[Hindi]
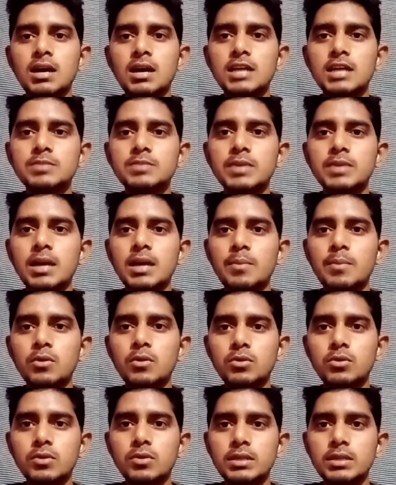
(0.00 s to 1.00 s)
आज मैं आप
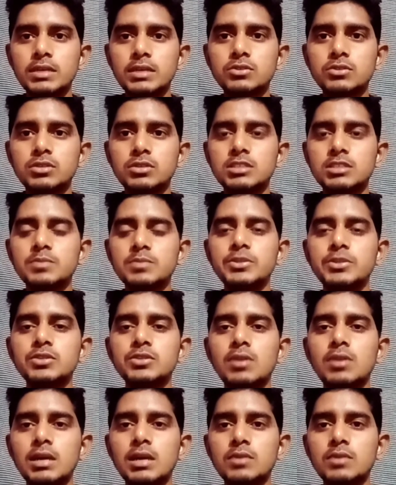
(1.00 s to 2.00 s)
लोगों के लिए एक छोटा सा
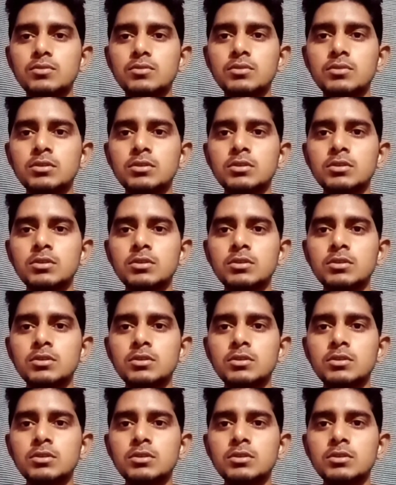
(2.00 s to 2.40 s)
वीडियो लाया हूँ